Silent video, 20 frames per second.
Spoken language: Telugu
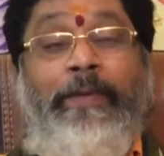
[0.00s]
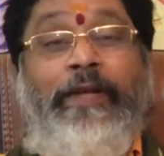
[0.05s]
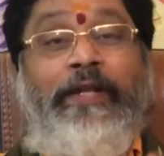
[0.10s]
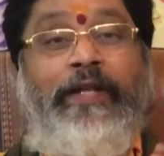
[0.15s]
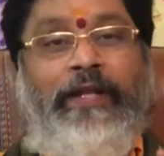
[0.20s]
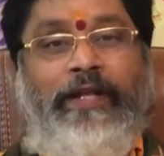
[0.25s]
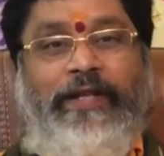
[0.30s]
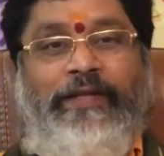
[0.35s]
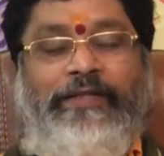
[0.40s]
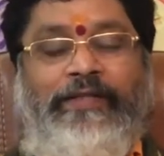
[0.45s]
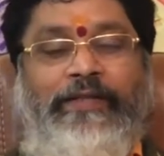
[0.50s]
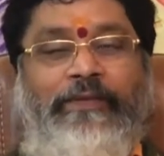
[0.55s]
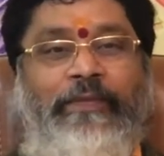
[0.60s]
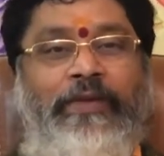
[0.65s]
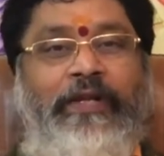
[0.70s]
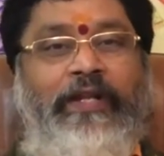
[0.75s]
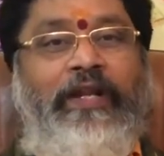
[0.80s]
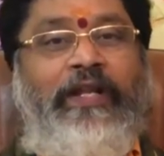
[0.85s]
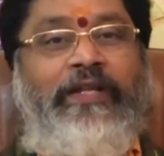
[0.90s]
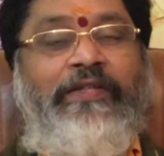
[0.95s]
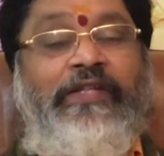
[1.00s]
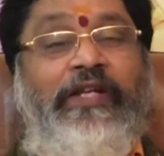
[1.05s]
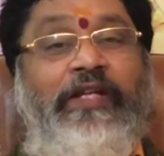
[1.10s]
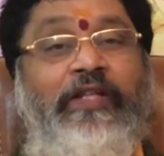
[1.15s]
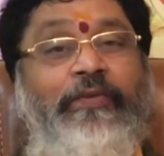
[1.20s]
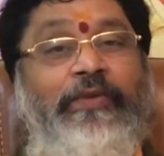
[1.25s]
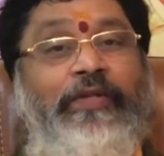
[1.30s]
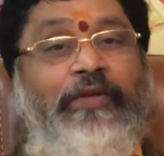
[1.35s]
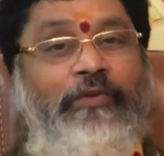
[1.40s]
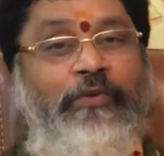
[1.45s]
మీనరాశి మీనరాశి
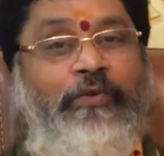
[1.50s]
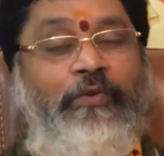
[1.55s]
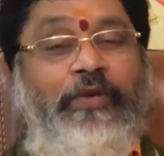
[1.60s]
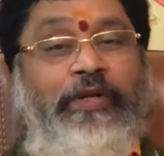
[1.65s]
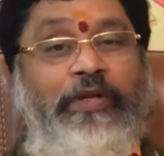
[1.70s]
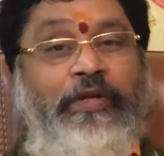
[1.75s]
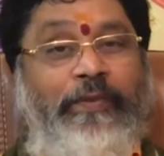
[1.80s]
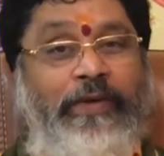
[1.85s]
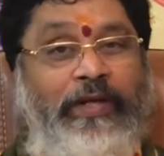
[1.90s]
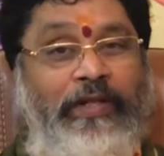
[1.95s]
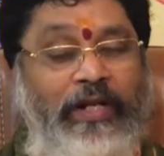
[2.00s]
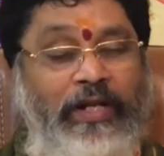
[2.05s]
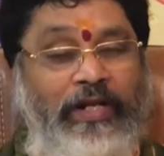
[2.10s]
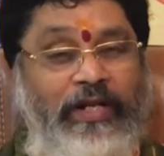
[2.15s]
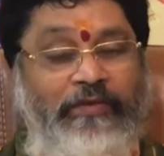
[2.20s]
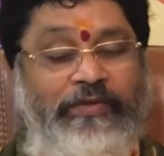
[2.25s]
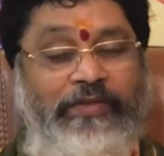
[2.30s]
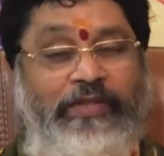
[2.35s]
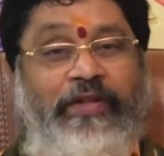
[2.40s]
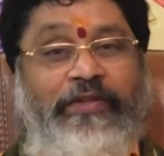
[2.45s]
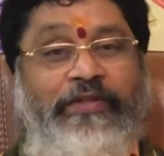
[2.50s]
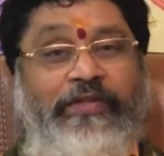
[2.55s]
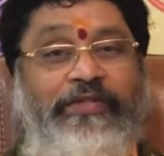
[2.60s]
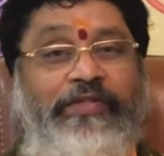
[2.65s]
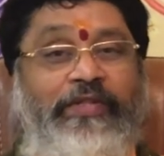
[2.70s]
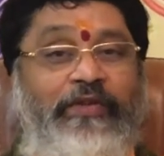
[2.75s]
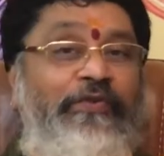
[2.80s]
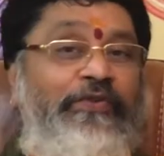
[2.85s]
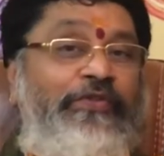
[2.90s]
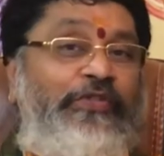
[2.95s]
అధిపతి ఎవరు గురువు అంటే పాదాలకు నమస్కారం
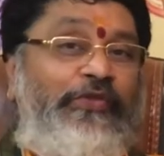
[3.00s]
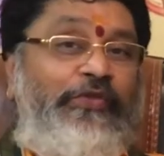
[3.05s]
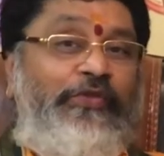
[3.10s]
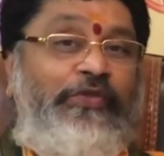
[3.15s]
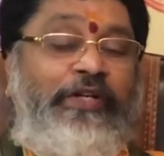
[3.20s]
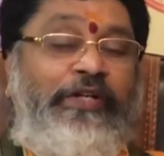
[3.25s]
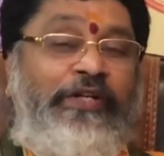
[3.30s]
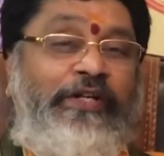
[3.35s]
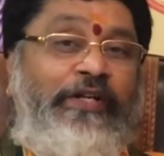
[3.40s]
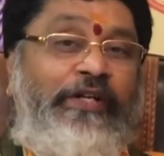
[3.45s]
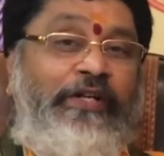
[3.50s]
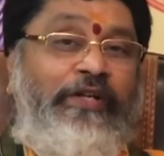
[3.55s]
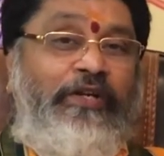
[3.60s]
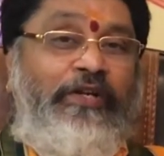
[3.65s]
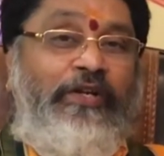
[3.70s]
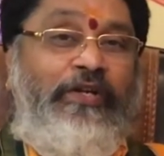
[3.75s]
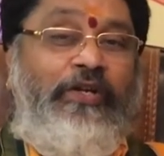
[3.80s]
చేస్తే ఎవరు చేస్తున్నట్టండి